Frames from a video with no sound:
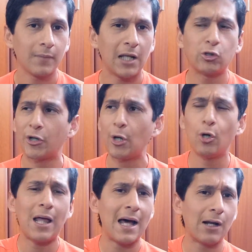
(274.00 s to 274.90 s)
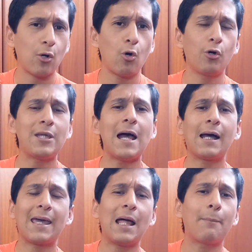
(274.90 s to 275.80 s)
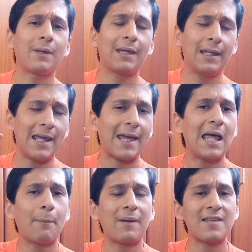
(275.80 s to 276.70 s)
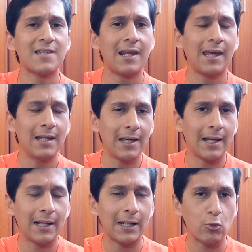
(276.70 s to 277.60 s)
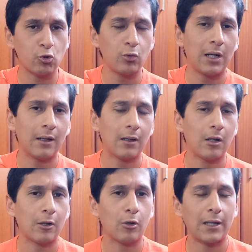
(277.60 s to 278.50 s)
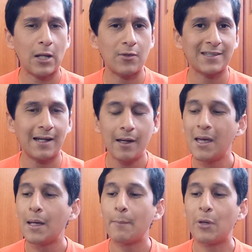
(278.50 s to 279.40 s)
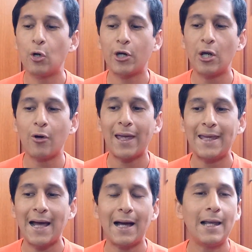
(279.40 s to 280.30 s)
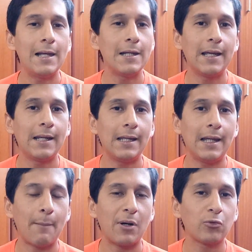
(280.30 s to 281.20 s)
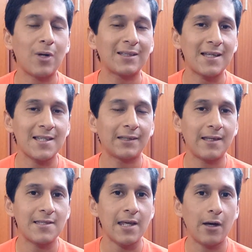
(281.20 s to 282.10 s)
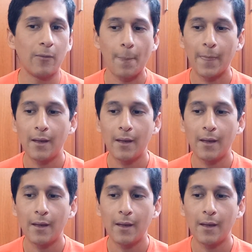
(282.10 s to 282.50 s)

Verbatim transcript: El torneo largo ya les queda pensar en, clausura, claro está, pero creo que ya la apertura está sentenciado.